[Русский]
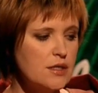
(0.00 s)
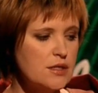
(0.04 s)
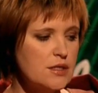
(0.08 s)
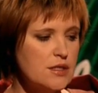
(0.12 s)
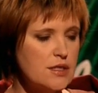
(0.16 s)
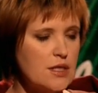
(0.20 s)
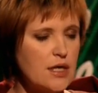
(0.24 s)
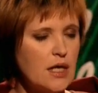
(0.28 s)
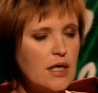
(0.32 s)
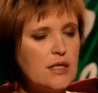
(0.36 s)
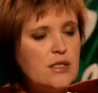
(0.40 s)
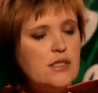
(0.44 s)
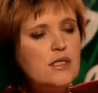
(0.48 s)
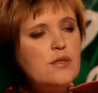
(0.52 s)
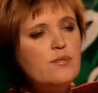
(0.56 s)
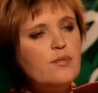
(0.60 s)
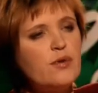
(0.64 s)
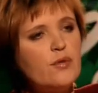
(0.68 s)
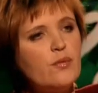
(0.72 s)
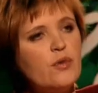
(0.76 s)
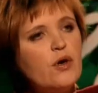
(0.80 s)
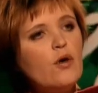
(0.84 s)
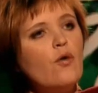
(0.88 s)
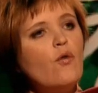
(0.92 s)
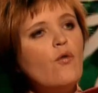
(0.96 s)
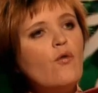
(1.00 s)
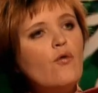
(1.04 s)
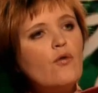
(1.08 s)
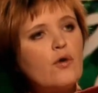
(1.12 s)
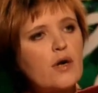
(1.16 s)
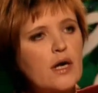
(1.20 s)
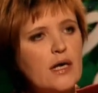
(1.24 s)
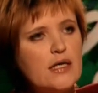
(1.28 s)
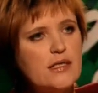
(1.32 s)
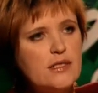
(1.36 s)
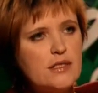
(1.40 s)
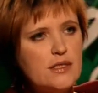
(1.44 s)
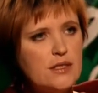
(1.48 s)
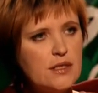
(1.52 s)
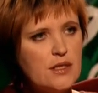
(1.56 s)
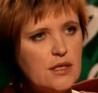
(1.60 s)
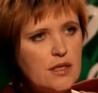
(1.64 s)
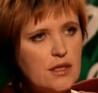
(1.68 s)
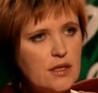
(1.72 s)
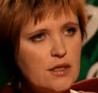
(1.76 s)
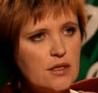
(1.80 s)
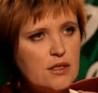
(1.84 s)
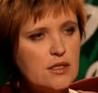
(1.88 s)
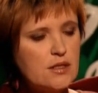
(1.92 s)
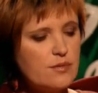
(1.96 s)
стереотипами о
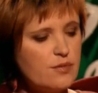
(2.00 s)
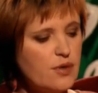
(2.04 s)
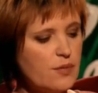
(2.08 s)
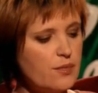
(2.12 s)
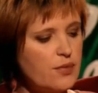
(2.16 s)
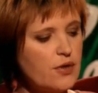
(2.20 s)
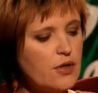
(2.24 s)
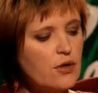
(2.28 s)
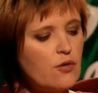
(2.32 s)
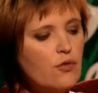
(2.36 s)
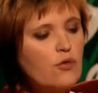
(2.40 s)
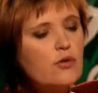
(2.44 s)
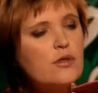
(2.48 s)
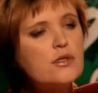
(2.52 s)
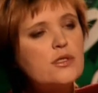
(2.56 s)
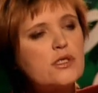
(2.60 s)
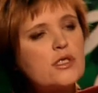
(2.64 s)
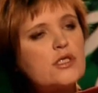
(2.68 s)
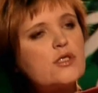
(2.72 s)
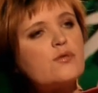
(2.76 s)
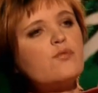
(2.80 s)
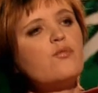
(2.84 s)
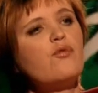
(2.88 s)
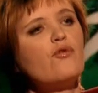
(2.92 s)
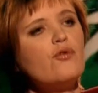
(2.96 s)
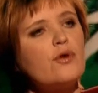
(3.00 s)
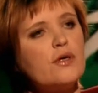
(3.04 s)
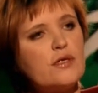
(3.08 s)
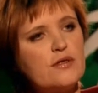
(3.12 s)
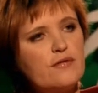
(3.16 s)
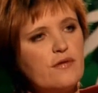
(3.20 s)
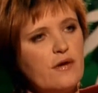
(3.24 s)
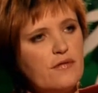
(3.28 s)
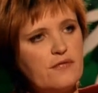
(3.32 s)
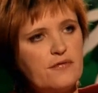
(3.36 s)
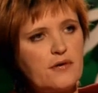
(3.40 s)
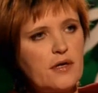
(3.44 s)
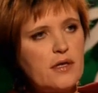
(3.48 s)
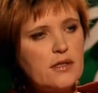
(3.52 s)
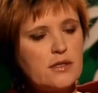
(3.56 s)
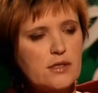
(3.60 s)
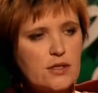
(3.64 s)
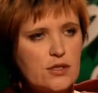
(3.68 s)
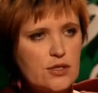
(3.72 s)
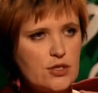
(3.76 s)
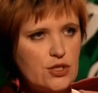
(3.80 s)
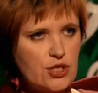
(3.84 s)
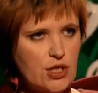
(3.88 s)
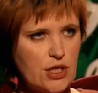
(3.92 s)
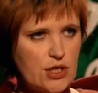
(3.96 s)
России тебе приходится спорить во
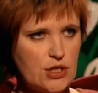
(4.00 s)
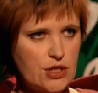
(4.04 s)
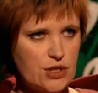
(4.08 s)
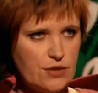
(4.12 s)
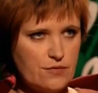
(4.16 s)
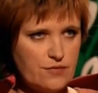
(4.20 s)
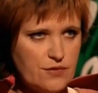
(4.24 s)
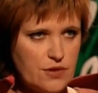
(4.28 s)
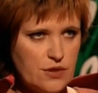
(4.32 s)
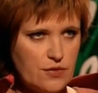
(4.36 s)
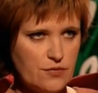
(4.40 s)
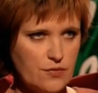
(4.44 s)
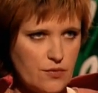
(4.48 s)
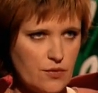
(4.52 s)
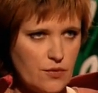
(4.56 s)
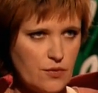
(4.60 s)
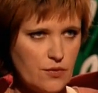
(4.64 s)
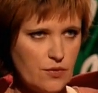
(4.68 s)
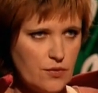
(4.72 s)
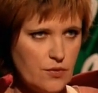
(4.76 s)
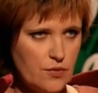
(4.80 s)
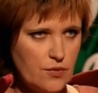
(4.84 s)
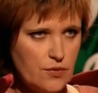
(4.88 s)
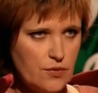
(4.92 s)
Франции чаще всего?